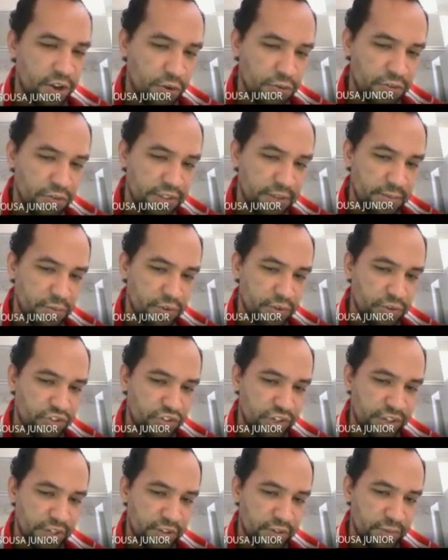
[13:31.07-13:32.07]
ao símbolo
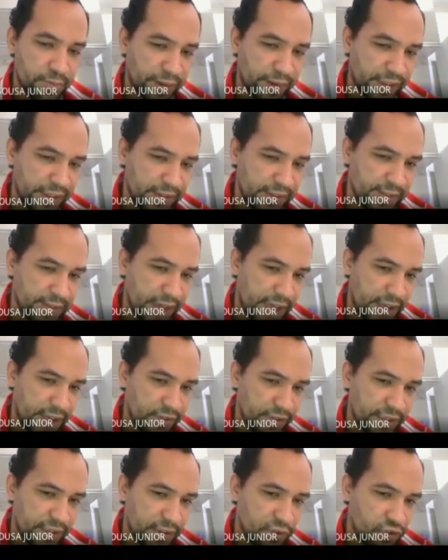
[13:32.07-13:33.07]
indicando para esse
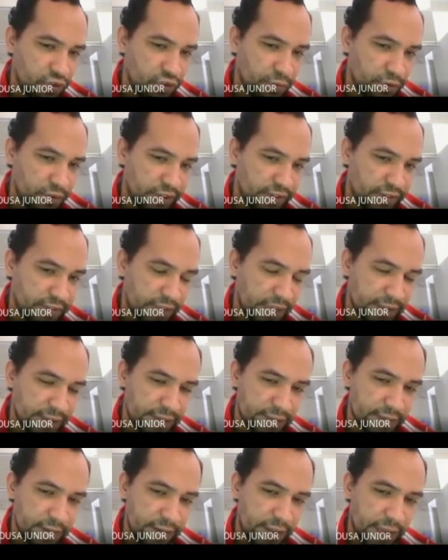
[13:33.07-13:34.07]
lado aqui que o número que está
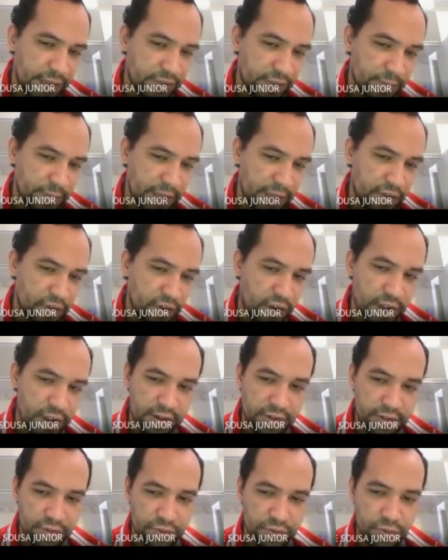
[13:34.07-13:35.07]
desse lado é
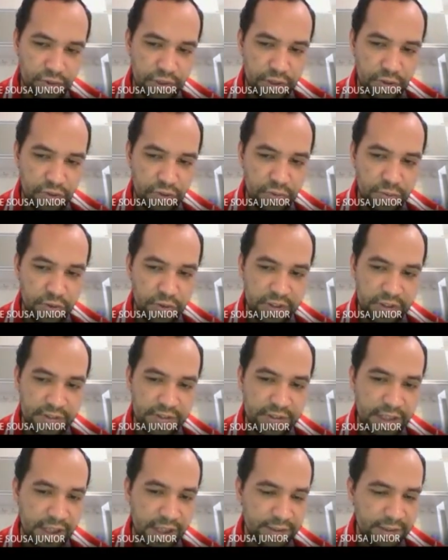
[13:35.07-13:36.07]
maior do que o número que
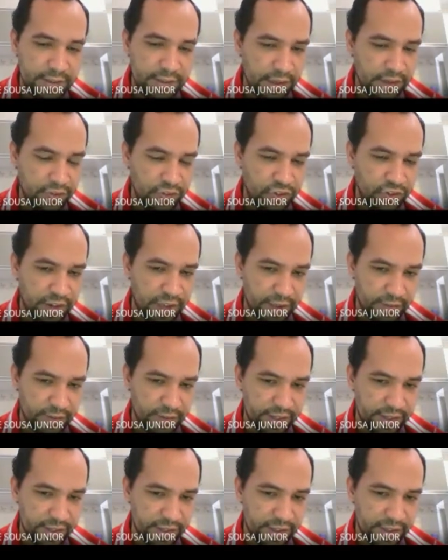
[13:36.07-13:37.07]
está deste lado
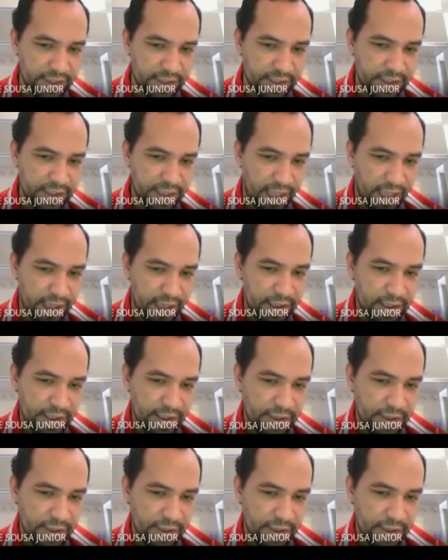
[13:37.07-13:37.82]
aqui, tá?